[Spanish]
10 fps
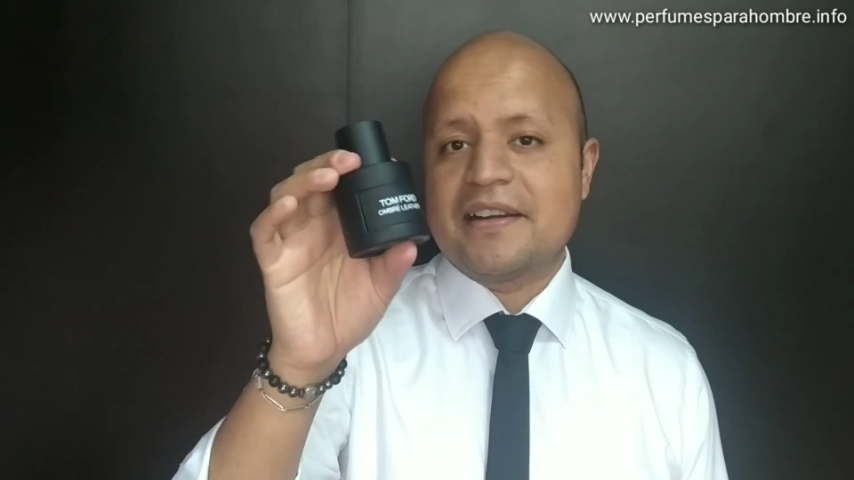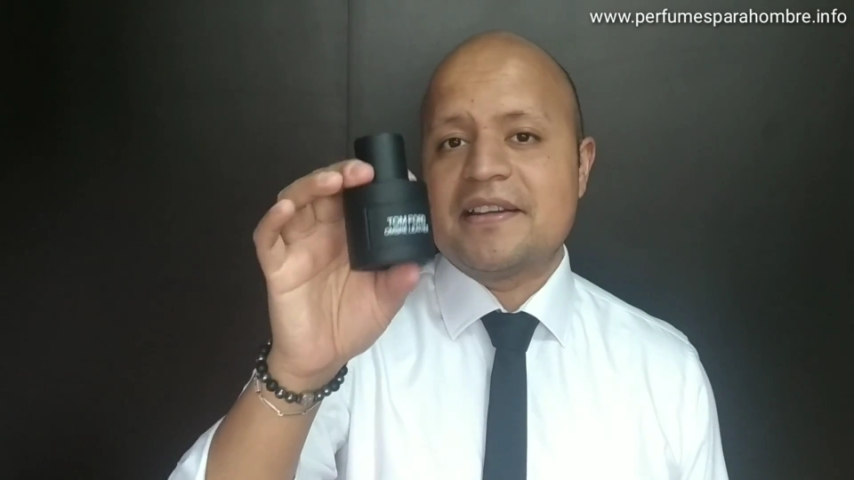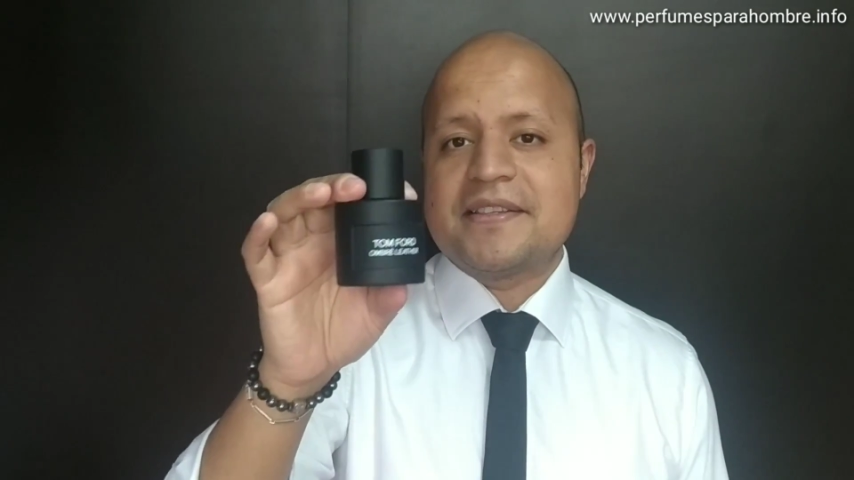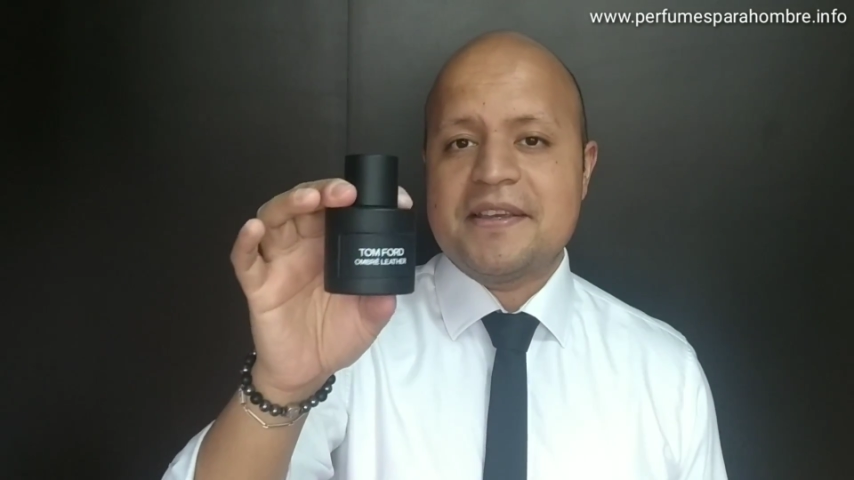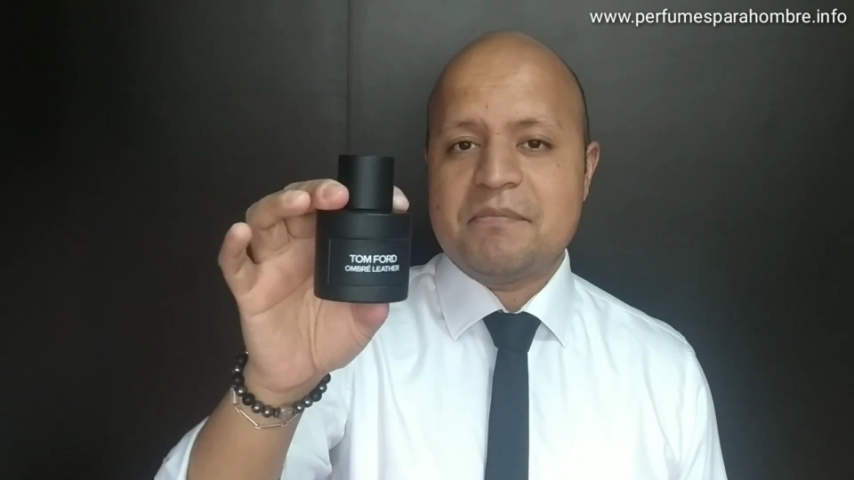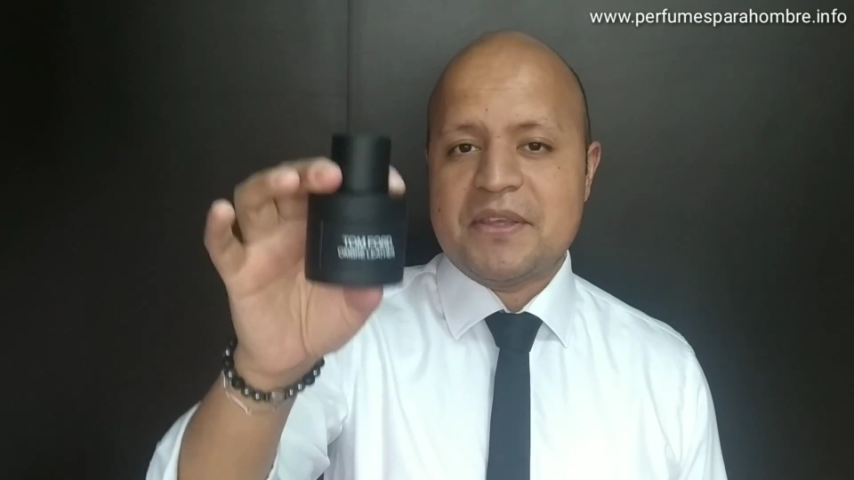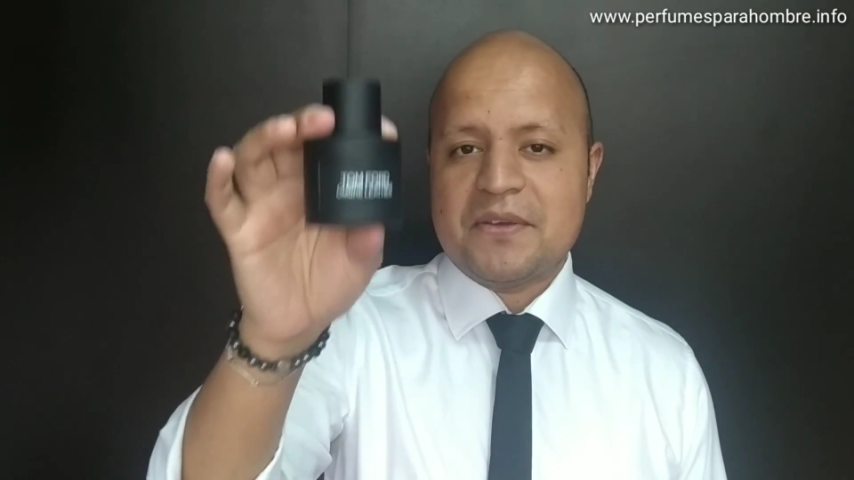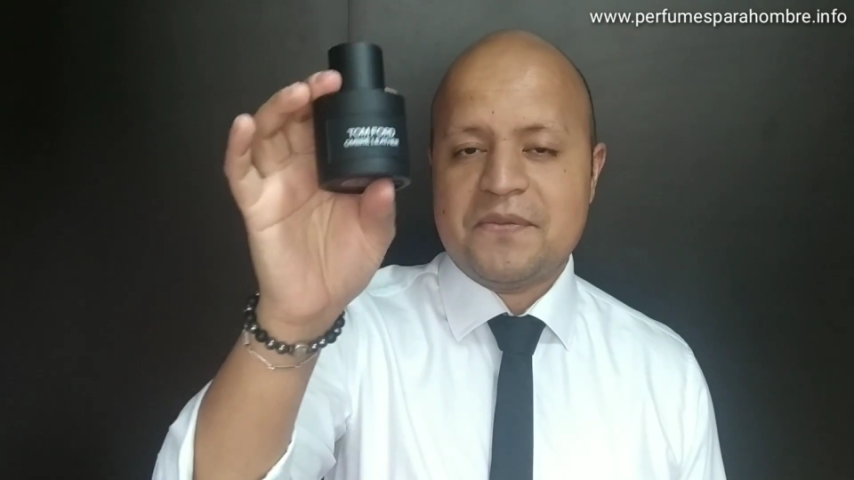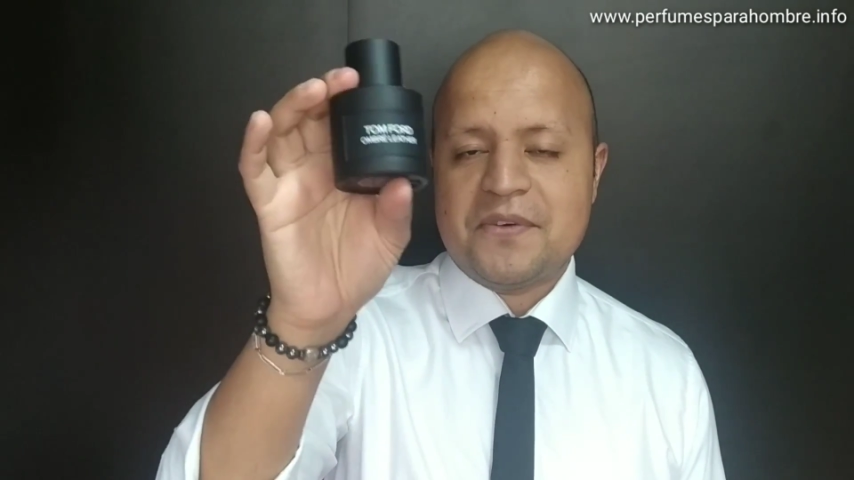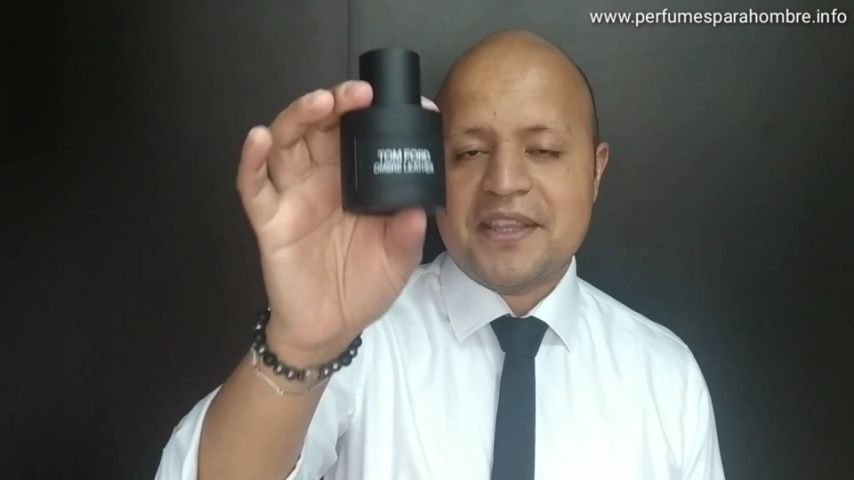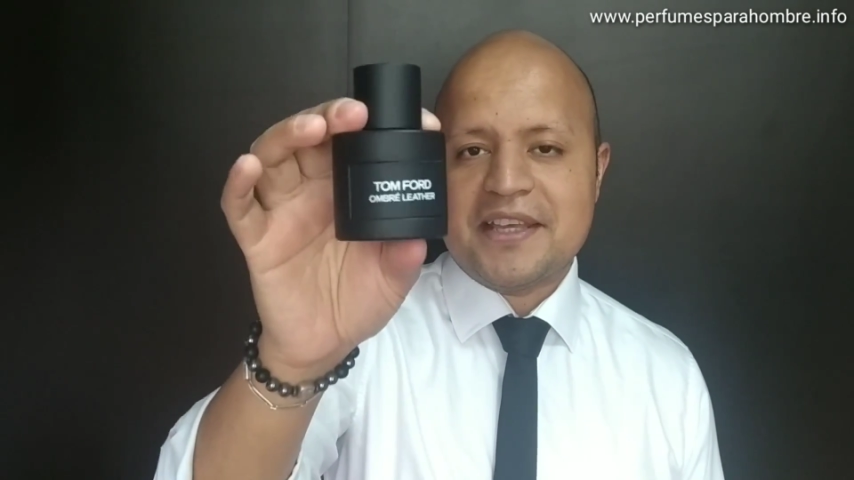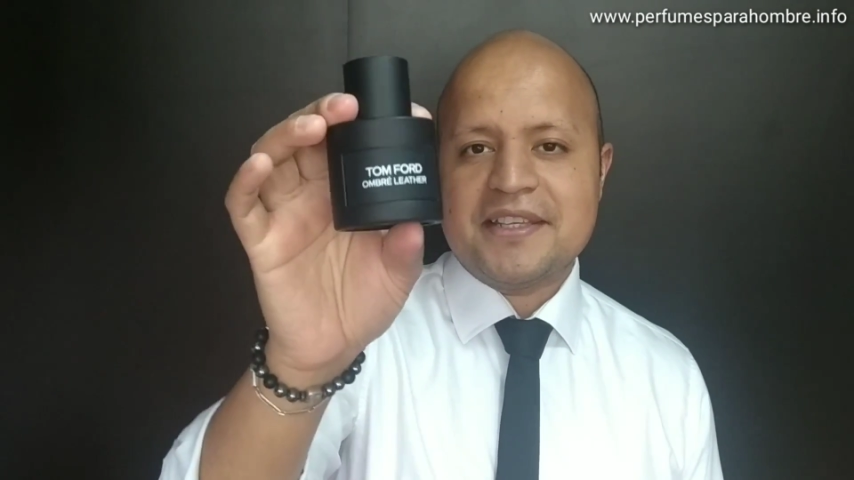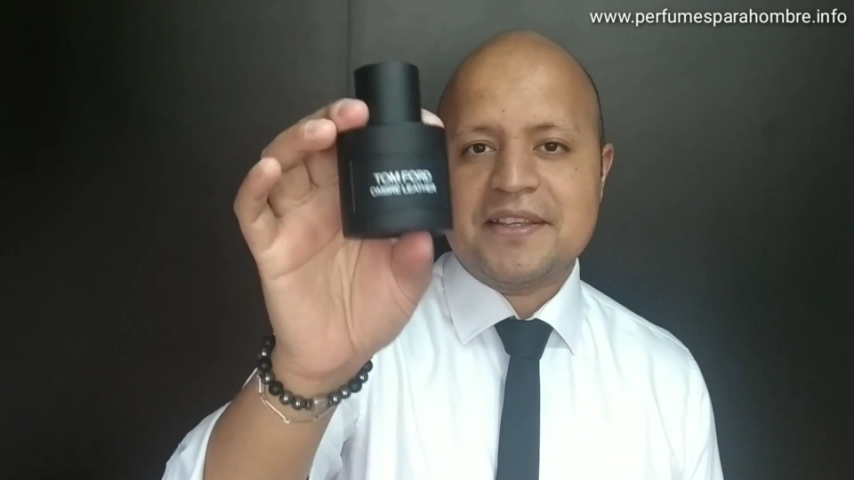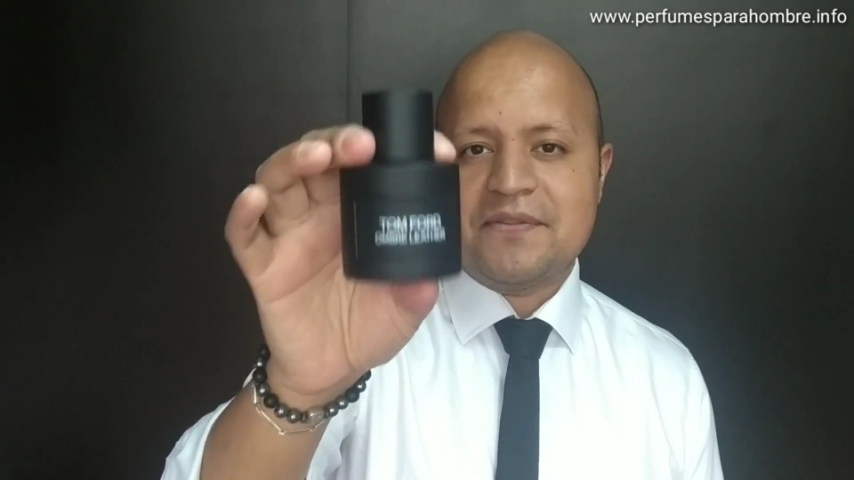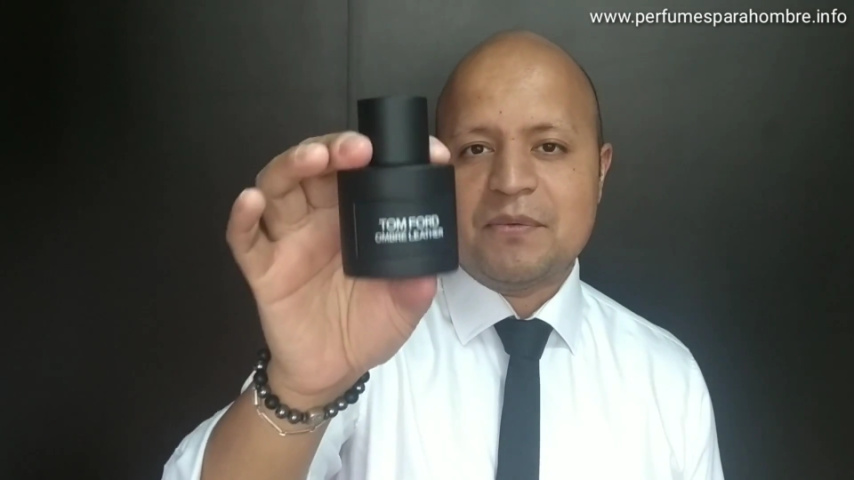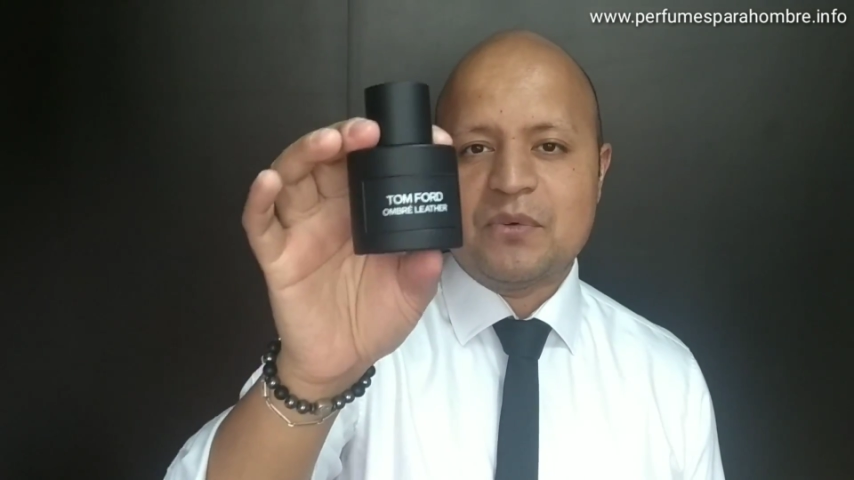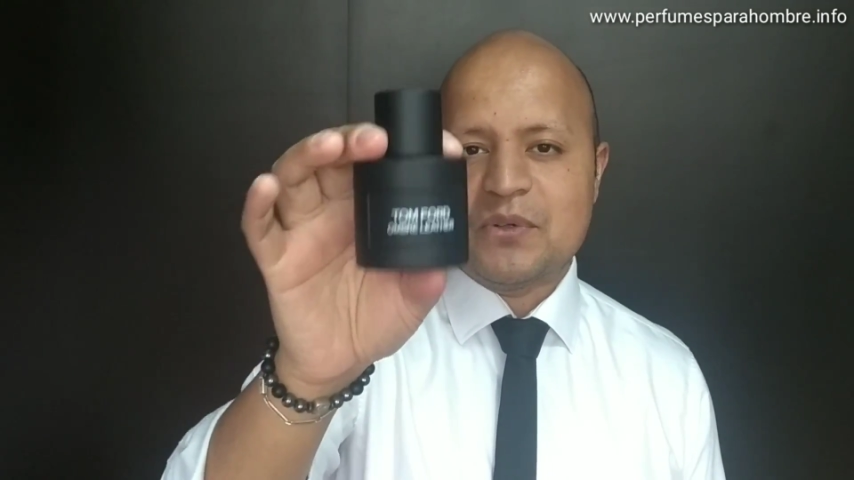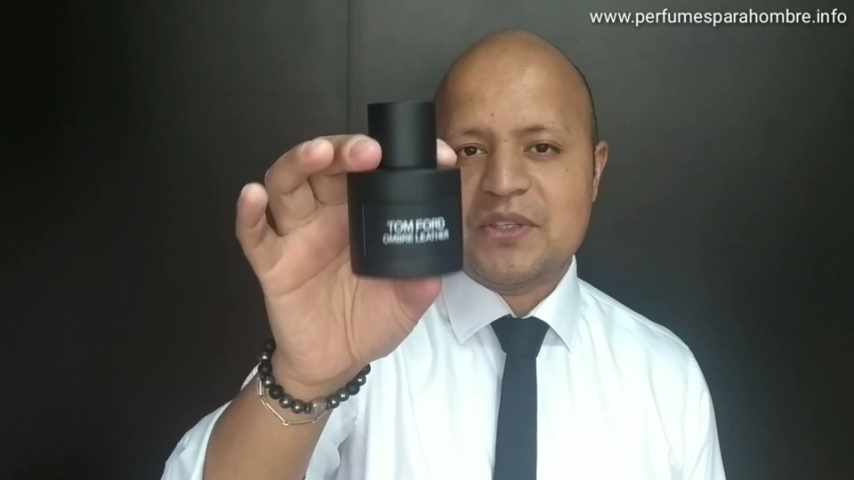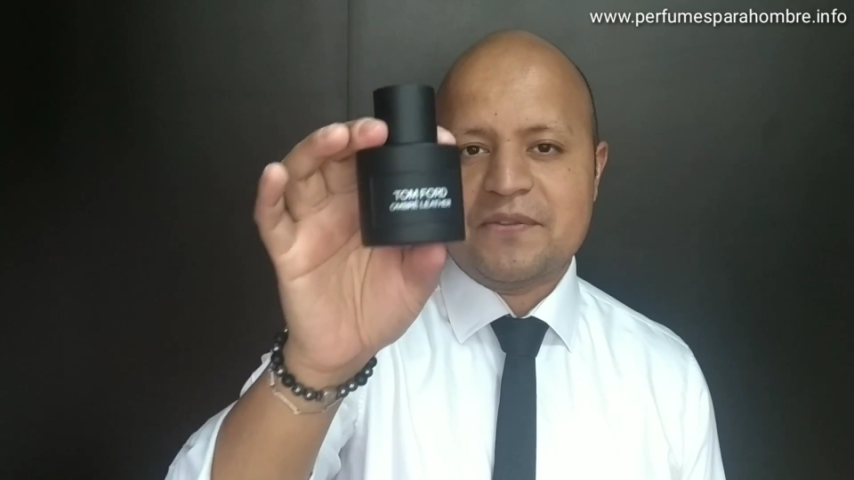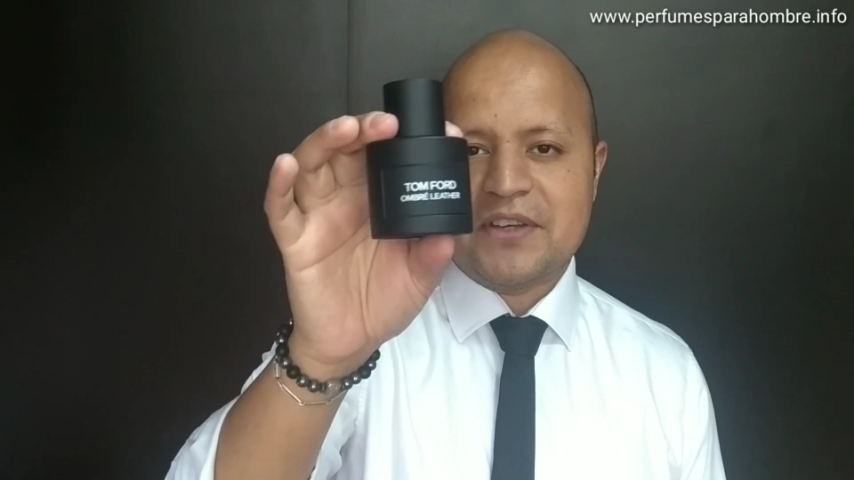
realicé en video fue de esta fabulosa